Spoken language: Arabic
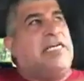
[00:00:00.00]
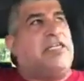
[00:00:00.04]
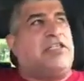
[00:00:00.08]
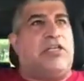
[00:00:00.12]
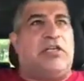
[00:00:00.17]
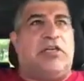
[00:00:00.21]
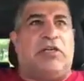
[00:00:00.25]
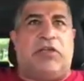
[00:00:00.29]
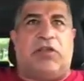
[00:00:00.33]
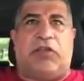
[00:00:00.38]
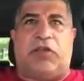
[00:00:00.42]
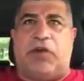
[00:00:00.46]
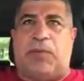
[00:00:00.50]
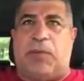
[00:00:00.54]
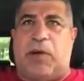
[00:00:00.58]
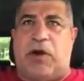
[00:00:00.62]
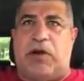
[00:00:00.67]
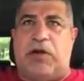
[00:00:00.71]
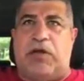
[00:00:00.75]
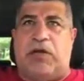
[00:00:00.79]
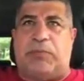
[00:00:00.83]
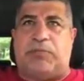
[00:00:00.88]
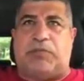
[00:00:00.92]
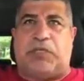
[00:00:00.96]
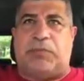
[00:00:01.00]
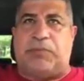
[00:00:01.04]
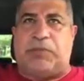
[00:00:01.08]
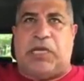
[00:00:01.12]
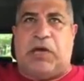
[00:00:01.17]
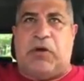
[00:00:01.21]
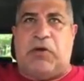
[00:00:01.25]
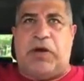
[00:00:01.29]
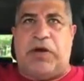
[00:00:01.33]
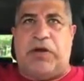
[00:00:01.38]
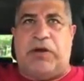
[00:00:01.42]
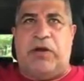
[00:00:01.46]
ليش نضربوا اليوم شو
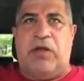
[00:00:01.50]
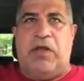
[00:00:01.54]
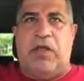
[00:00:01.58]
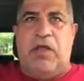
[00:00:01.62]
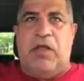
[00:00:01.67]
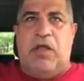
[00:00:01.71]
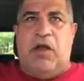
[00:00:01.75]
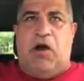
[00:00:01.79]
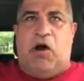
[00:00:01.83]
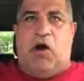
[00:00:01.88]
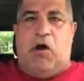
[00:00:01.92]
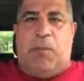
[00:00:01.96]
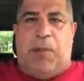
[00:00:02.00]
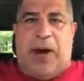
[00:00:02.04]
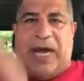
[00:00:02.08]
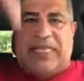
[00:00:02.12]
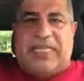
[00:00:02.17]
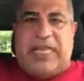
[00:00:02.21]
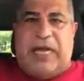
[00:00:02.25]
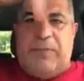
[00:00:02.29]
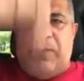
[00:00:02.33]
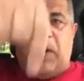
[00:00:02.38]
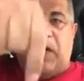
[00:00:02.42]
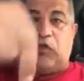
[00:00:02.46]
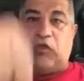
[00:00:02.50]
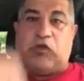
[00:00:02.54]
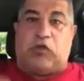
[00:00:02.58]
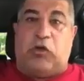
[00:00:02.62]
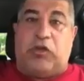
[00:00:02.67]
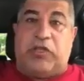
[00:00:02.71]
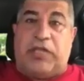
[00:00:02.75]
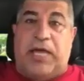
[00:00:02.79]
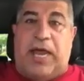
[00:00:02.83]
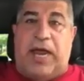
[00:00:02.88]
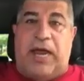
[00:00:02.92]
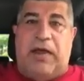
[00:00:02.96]
مسوين وبعدين
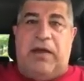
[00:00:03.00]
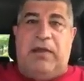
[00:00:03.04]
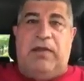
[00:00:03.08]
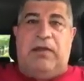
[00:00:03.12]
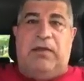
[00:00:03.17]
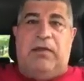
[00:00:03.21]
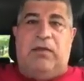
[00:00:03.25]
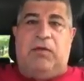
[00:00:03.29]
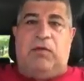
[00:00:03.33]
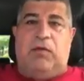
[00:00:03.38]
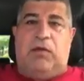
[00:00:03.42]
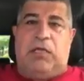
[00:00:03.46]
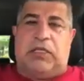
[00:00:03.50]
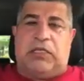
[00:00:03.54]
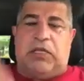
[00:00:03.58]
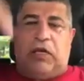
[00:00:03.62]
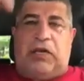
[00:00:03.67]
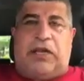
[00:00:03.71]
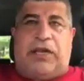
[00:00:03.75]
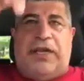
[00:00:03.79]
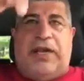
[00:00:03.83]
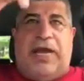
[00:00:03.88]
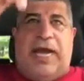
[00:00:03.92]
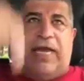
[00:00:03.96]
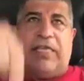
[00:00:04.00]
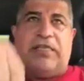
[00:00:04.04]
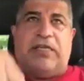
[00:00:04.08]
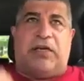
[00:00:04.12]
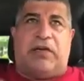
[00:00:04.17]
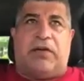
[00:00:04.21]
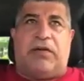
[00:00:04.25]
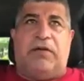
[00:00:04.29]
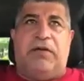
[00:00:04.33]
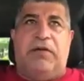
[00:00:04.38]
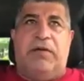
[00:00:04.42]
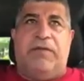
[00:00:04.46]
مقصوده ولد
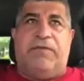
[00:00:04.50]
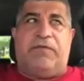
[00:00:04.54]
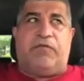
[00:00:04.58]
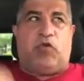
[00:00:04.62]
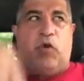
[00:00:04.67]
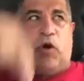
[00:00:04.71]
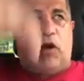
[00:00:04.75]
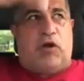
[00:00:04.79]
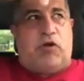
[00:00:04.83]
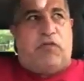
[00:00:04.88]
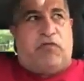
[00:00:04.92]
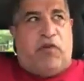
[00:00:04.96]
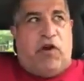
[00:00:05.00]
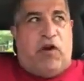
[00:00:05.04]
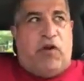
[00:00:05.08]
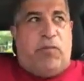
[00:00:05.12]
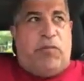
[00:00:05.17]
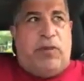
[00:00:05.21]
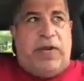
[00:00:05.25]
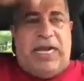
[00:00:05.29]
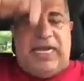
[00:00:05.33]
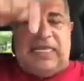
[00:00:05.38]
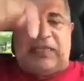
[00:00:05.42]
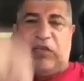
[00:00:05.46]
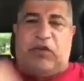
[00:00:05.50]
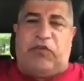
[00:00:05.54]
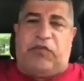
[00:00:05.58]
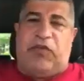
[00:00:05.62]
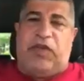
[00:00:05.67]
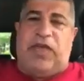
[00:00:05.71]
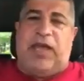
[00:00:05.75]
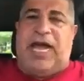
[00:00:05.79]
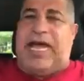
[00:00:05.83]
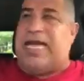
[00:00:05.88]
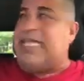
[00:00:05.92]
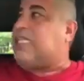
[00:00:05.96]
القنادر توقفوهم
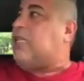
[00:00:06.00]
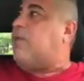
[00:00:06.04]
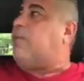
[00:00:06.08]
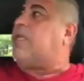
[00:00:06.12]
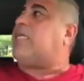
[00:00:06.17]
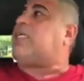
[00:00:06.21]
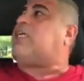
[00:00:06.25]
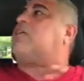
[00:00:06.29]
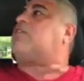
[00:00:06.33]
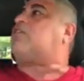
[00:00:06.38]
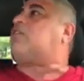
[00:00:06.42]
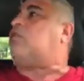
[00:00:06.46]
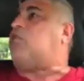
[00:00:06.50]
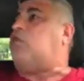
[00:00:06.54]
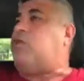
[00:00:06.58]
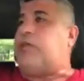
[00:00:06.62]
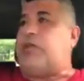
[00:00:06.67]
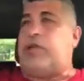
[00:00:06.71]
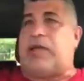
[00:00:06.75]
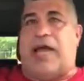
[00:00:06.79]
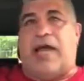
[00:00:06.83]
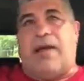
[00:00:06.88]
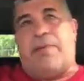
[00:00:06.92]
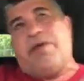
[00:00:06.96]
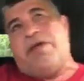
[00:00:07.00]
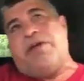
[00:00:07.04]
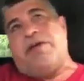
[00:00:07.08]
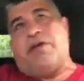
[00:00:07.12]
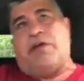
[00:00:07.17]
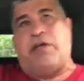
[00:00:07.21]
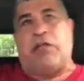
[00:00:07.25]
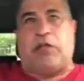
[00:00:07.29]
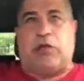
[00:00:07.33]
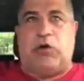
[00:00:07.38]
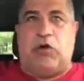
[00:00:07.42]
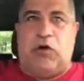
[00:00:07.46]
باللطيفيه حتى بلكي يطلعون ارهابيين
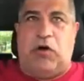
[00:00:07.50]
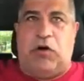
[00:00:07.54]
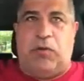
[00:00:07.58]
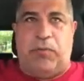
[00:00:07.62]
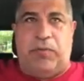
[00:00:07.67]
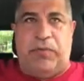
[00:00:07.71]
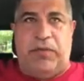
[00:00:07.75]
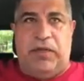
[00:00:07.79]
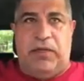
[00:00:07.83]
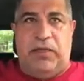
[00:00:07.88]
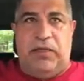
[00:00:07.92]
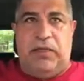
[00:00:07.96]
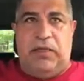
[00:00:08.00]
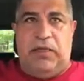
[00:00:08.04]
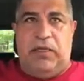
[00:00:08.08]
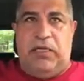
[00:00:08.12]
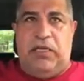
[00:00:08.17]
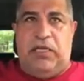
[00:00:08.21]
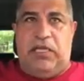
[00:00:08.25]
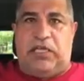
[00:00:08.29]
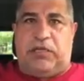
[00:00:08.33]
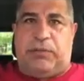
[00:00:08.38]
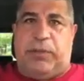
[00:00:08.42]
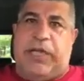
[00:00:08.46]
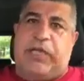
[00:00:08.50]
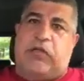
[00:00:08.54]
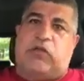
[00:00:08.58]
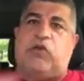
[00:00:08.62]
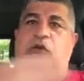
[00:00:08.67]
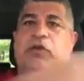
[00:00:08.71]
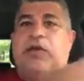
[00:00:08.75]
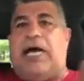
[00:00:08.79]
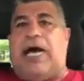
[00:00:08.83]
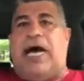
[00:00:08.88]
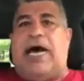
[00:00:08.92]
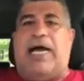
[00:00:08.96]
يقتلوهم
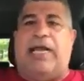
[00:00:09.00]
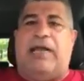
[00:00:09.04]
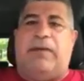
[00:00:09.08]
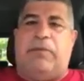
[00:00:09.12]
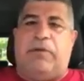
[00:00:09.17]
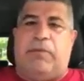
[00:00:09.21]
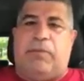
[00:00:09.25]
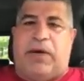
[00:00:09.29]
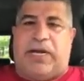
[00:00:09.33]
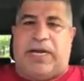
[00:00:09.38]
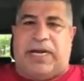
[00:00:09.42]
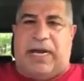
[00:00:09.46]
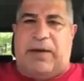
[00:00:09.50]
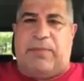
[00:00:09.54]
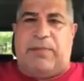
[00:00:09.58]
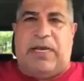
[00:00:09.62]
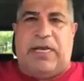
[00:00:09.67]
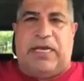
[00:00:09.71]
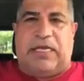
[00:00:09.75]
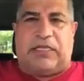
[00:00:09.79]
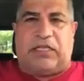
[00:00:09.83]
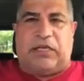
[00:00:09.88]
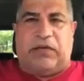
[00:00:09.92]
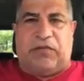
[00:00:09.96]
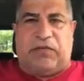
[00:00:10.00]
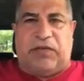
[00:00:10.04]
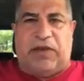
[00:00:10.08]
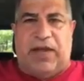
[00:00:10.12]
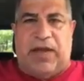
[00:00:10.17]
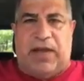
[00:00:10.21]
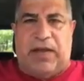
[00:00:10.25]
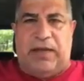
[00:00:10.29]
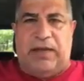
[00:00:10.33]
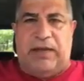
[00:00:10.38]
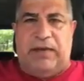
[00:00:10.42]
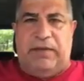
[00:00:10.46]
تبيتون العالم البارحه
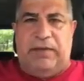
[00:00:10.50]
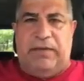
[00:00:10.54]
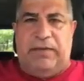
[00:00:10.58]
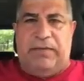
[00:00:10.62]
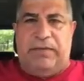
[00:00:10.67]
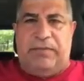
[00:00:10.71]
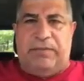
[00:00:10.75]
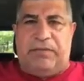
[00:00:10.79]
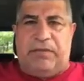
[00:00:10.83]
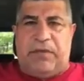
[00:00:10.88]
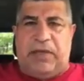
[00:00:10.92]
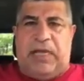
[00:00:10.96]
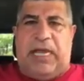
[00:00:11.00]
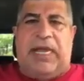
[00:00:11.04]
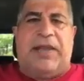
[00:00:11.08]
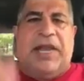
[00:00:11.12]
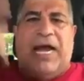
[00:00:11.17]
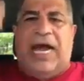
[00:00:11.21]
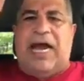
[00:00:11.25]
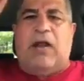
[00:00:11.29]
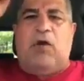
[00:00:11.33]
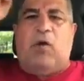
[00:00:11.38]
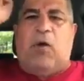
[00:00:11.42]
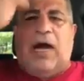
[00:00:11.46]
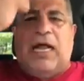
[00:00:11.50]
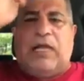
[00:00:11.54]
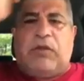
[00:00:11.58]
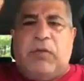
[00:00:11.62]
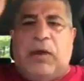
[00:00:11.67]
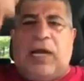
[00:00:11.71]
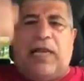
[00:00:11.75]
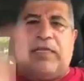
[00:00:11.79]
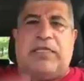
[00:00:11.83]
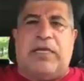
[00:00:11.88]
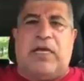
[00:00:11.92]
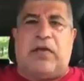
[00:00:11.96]
باللطيفيه لان على الوالد
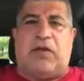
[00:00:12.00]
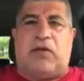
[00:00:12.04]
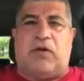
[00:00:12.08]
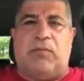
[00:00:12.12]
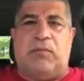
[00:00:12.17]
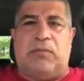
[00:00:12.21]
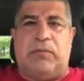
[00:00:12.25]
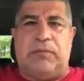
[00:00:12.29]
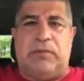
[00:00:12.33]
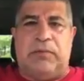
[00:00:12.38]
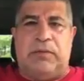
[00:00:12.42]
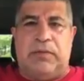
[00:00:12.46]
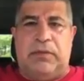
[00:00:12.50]
والديكم